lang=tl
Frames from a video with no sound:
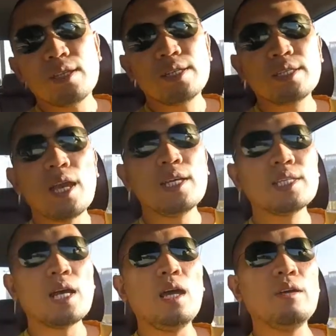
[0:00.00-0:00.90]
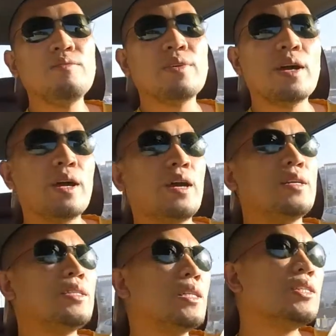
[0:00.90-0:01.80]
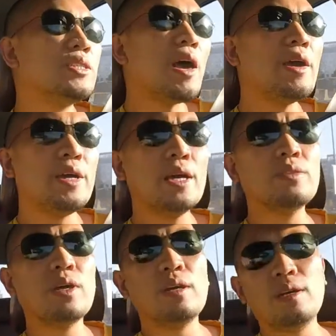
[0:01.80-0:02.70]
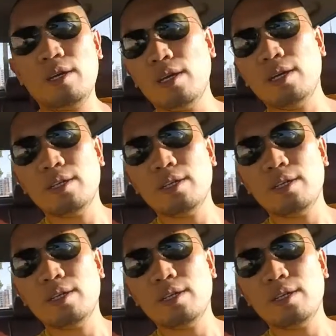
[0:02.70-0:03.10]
Stay safe and stay healthy